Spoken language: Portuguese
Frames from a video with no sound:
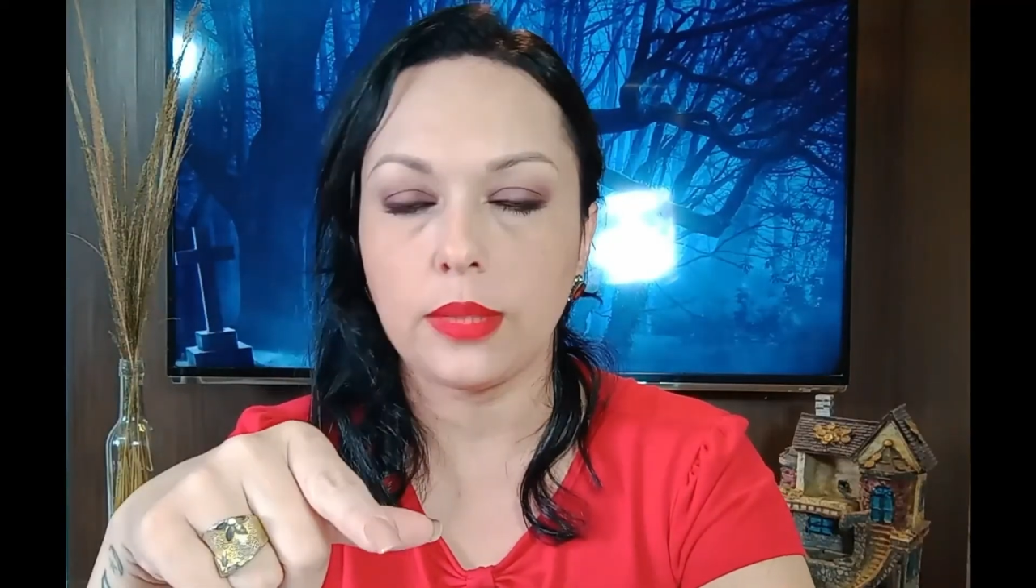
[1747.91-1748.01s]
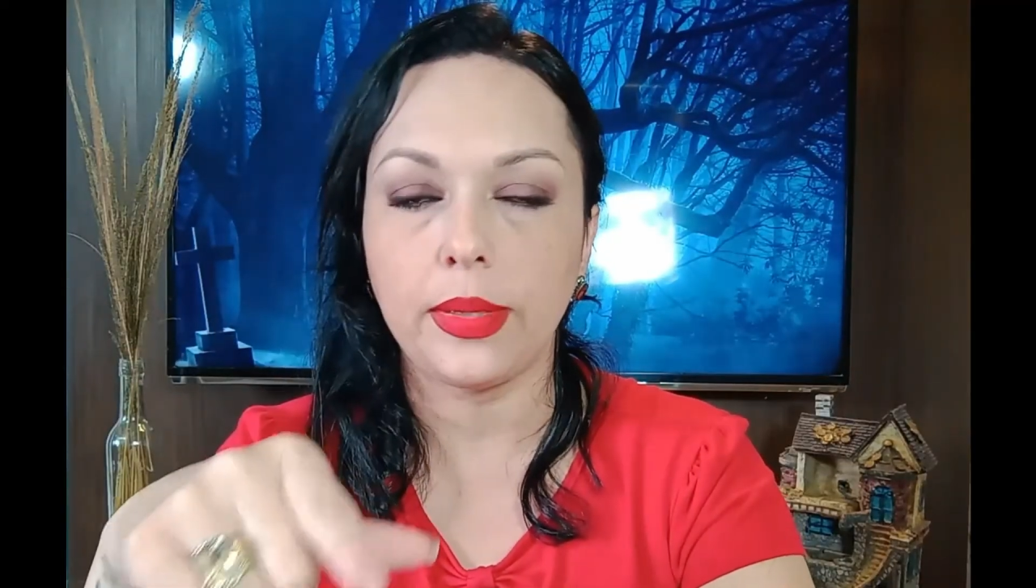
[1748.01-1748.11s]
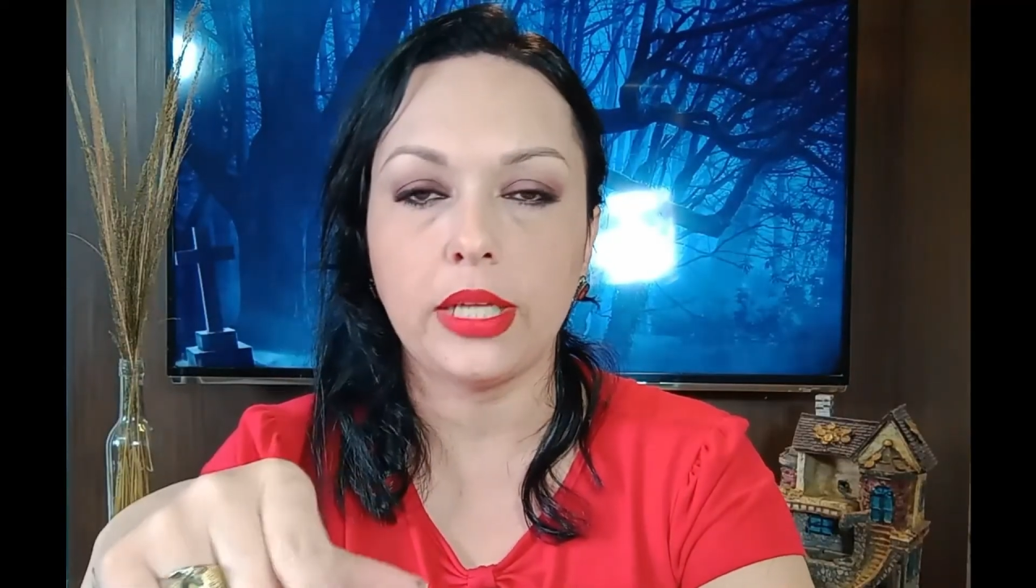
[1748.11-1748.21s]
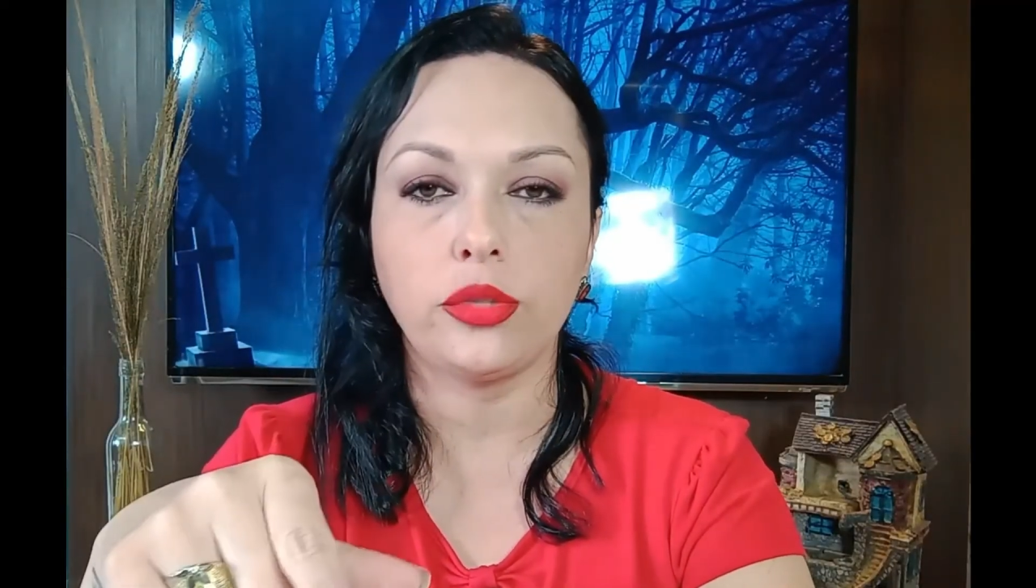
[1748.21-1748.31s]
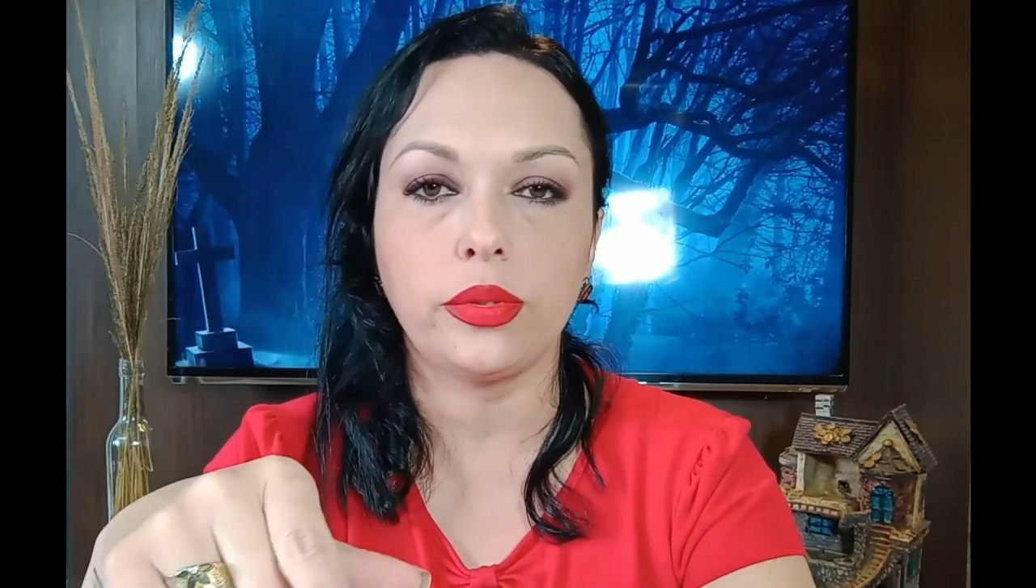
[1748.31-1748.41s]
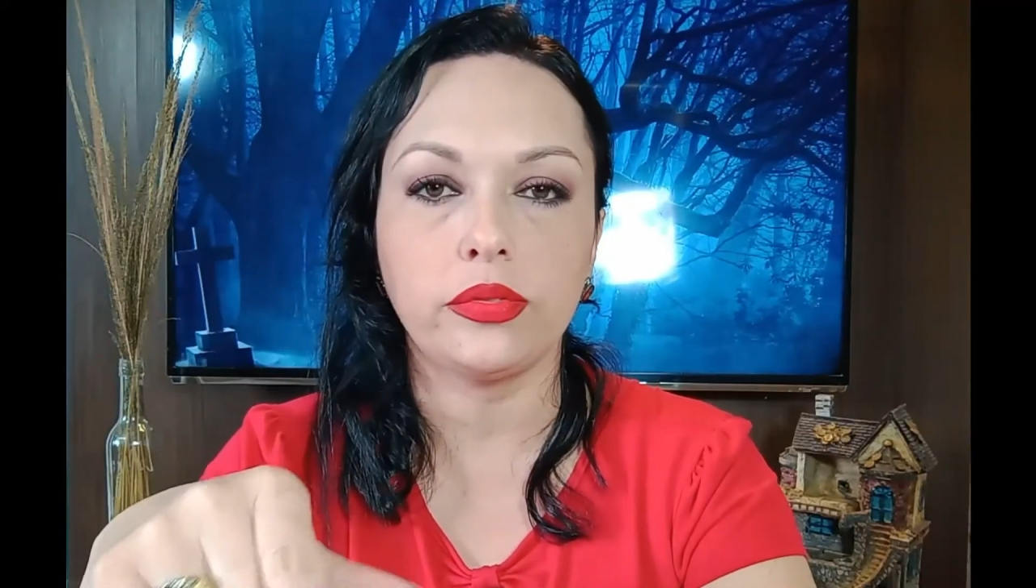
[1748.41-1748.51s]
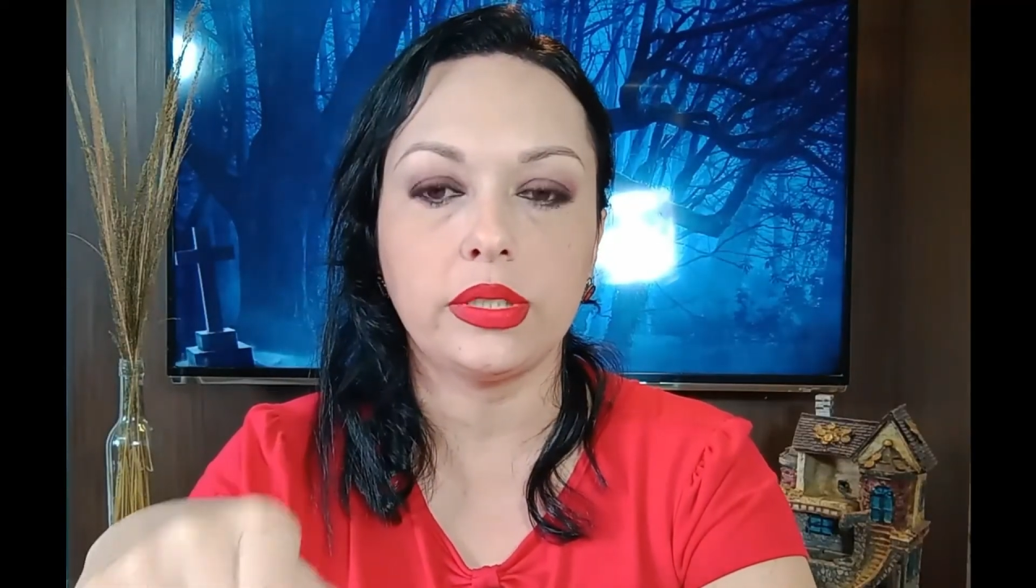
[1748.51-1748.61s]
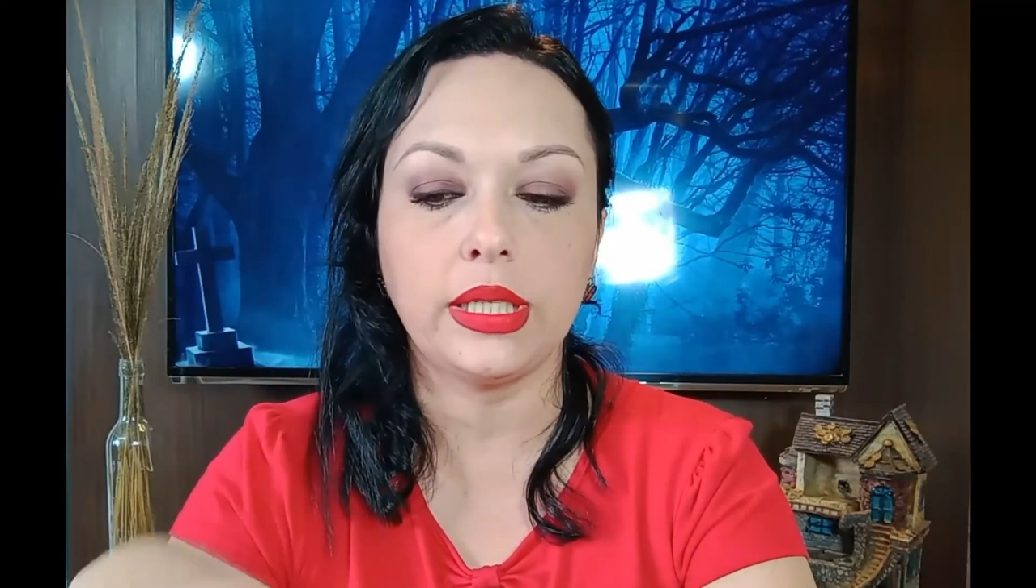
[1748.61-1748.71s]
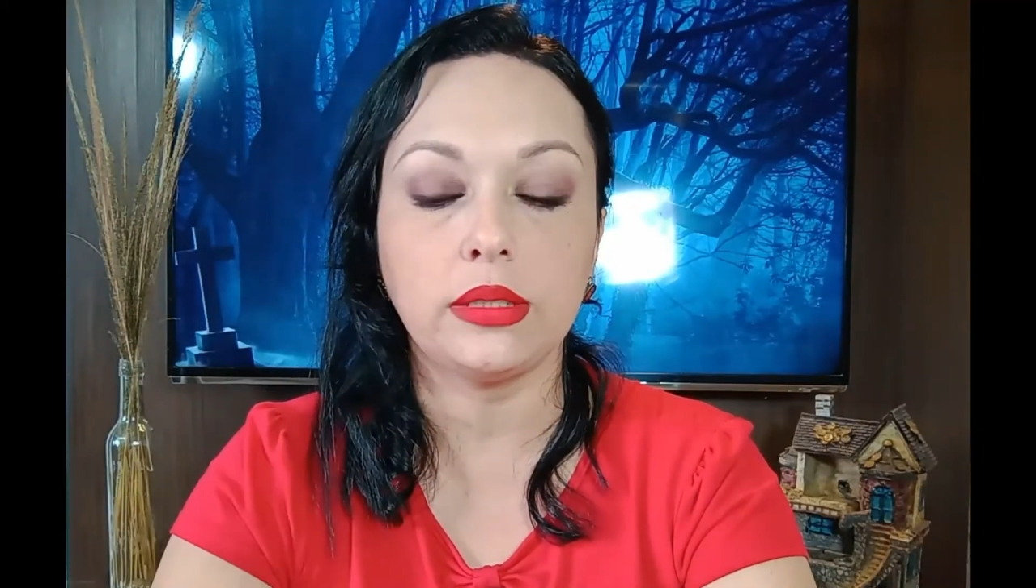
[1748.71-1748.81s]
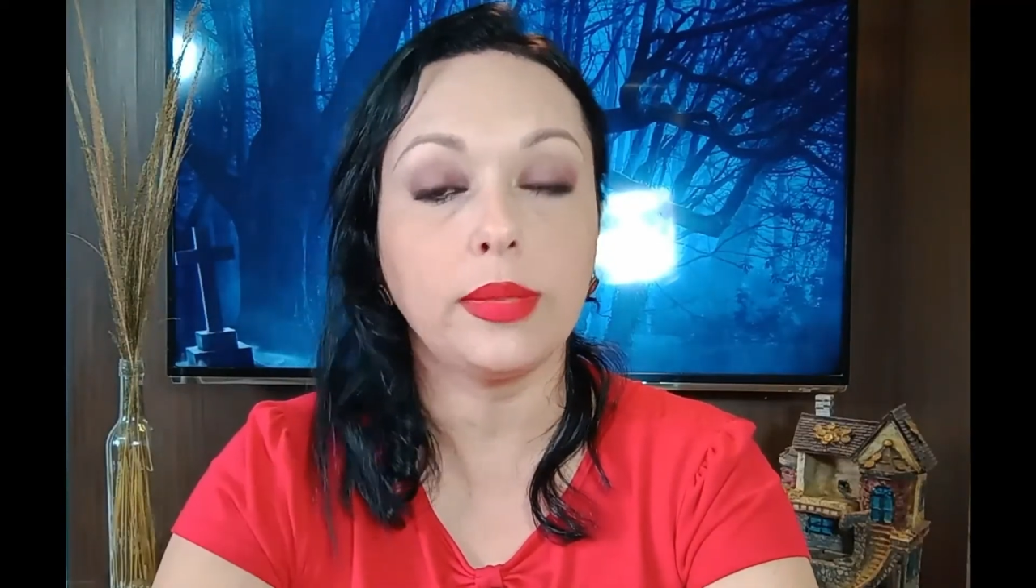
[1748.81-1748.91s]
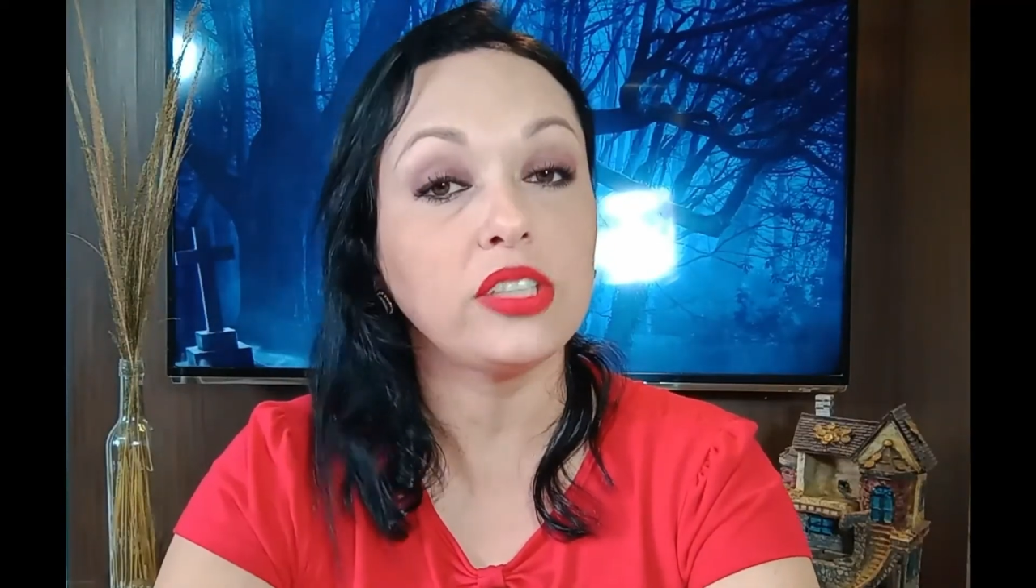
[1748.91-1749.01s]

nessa parte para vocês,